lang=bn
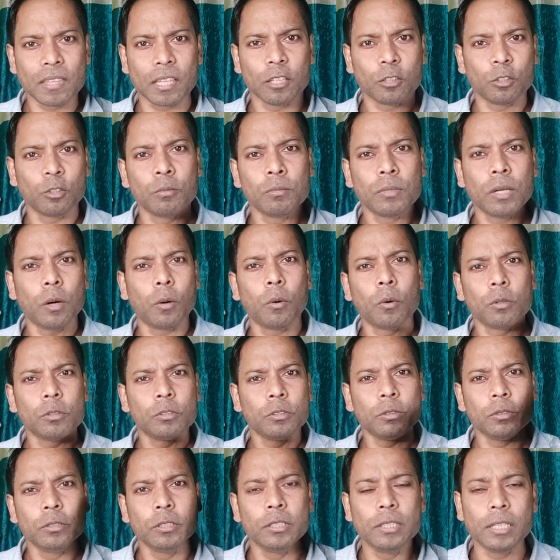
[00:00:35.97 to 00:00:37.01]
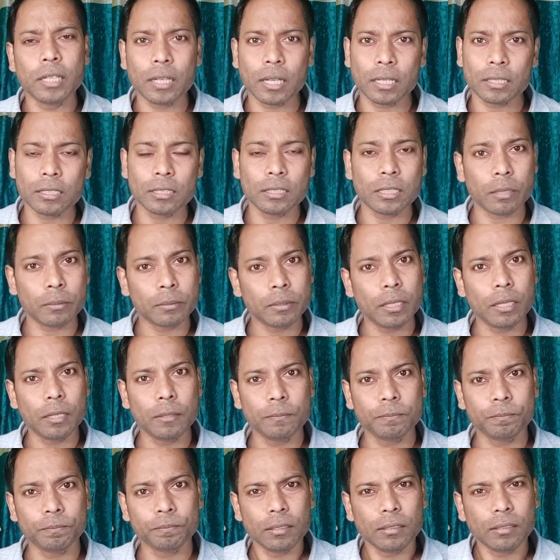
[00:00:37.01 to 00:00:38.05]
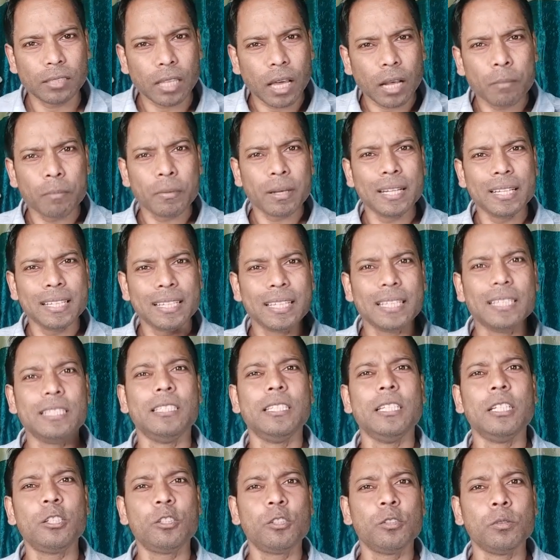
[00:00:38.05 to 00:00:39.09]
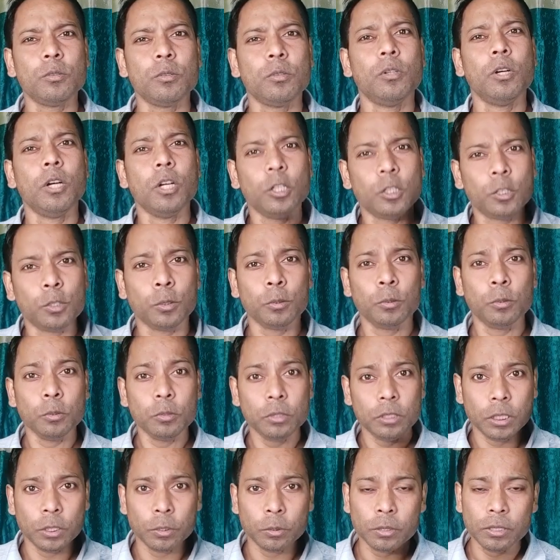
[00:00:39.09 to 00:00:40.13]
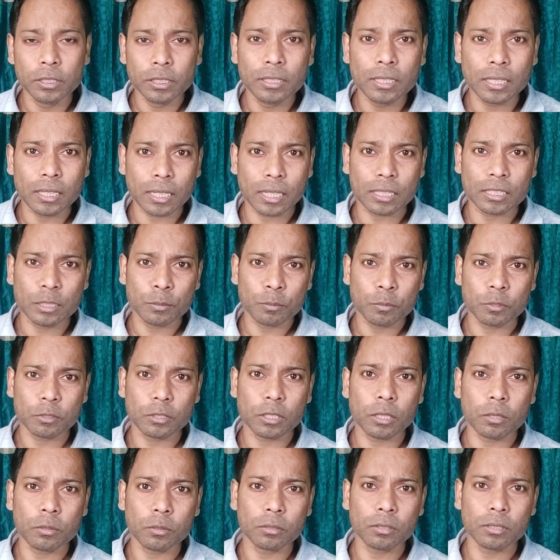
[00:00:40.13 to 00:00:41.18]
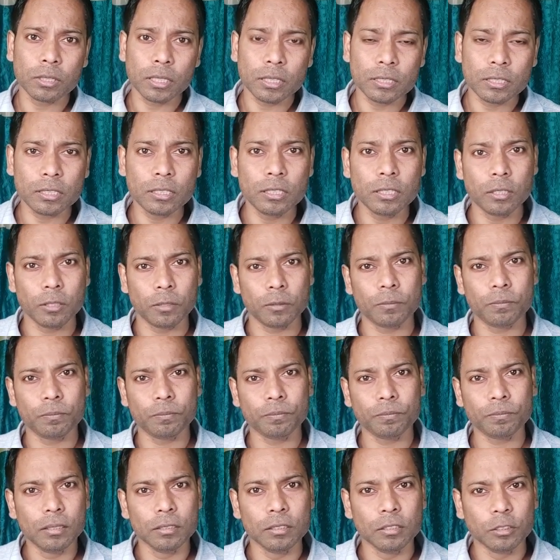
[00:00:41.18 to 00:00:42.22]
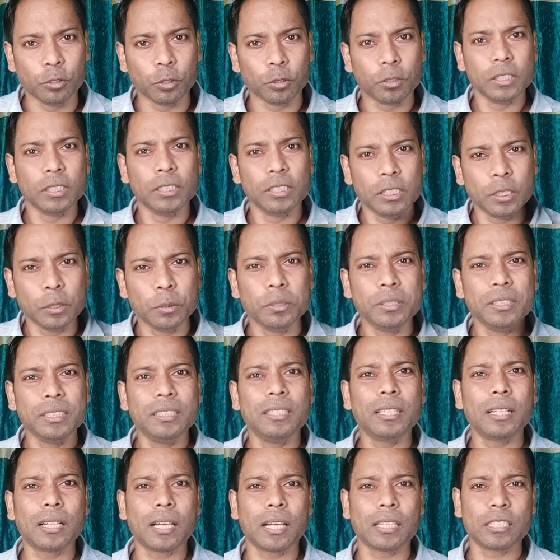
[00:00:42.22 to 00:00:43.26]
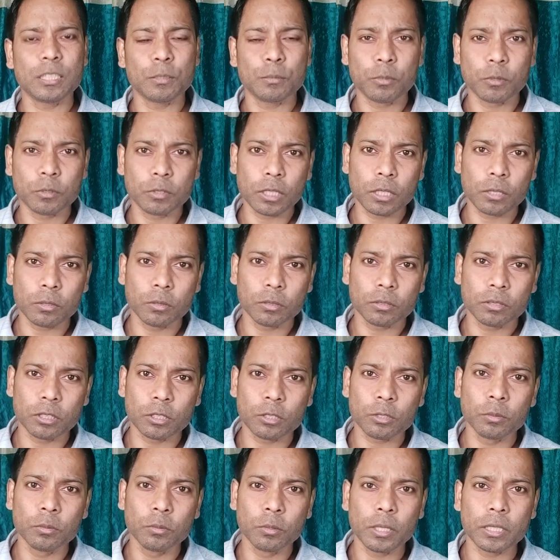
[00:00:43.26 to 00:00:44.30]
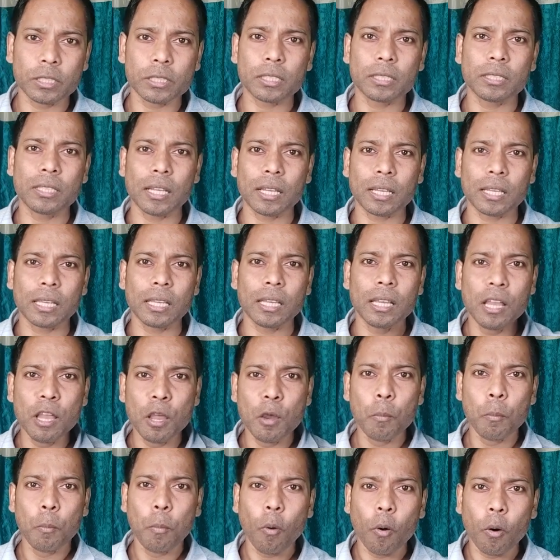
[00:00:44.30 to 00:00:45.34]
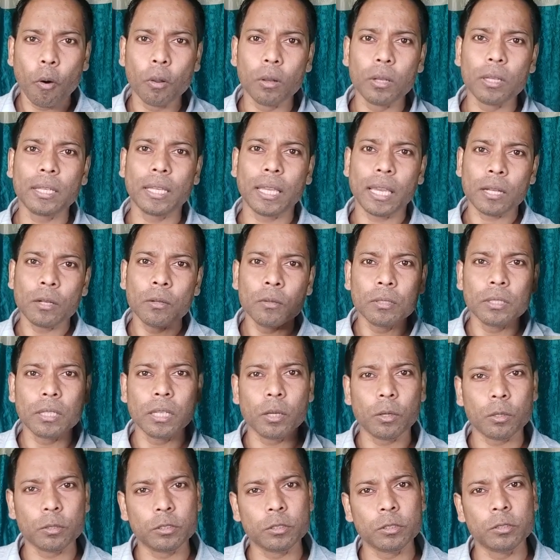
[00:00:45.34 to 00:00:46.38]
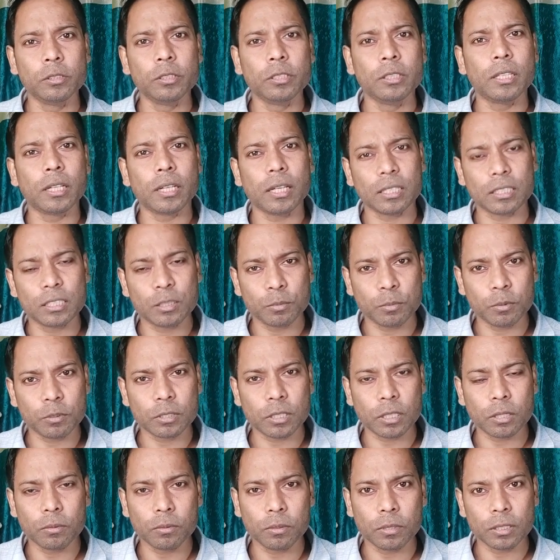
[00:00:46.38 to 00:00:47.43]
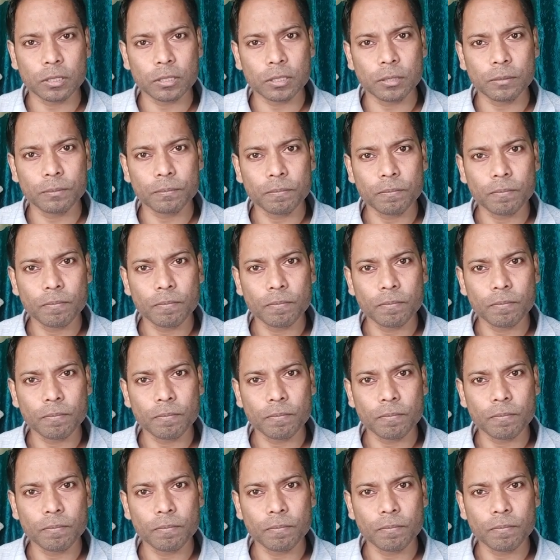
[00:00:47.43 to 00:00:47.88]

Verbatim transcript: যে তোমরা অজিহুদিদের কাছে যাবে না তার মানে কি যিশু শুধু জিহুদিদের কাছে প্রচার করতে এসছিল যদি জিহুদিদের কাছে প্রচার করতে শুধু এসে থাকে পল কেন গিয়ে অজিহুদিদের কাছে প্রচার করেছে